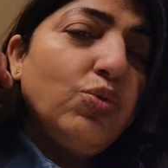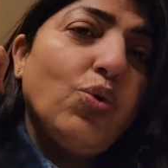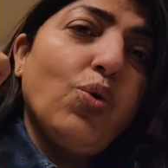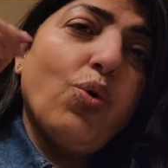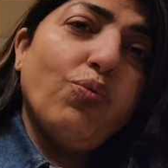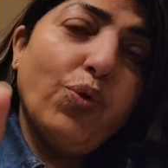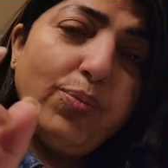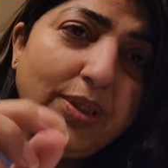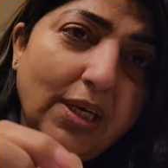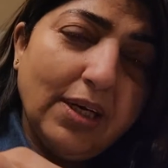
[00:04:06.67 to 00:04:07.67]
तो वो
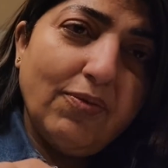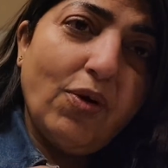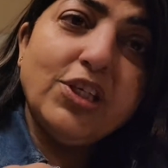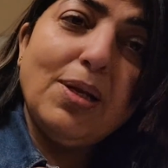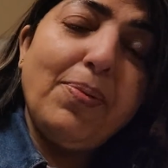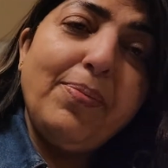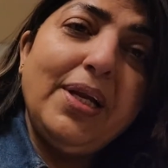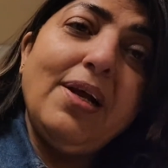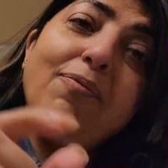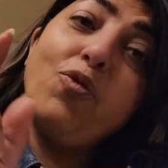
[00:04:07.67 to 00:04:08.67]
मुझे अगर व्हाट्सएप पे भी
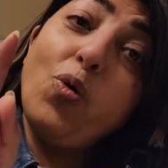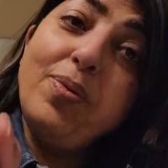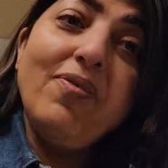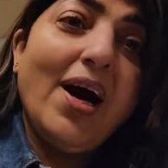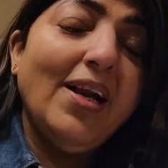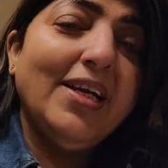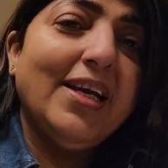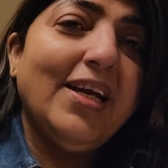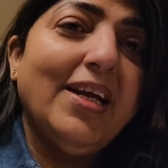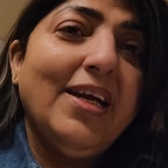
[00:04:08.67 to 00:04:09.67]
नहीं अब वो भी वहाँ
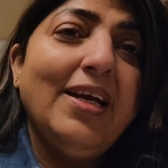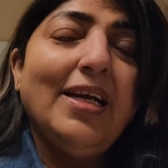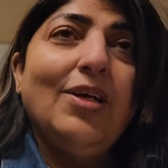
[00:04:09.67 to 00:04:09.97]
लिखेंगे